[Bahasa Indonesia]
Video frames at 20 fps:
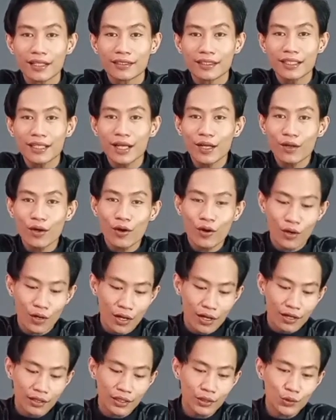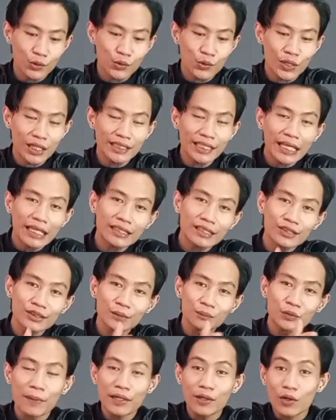Jadi kalau ditujukannya ayat
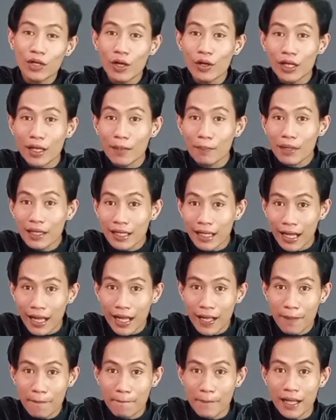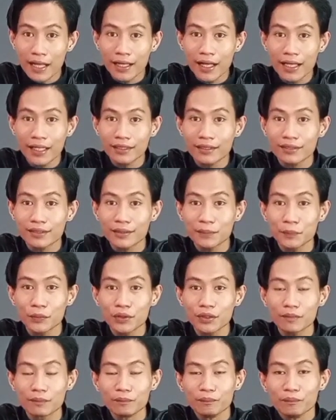tersebut pada orang-orang Mekah, maka ayat
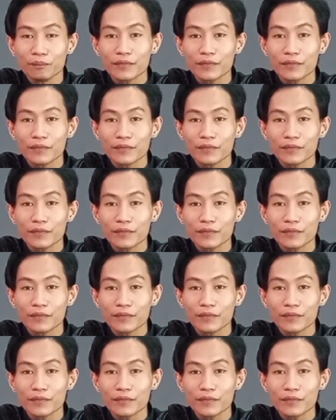tersebut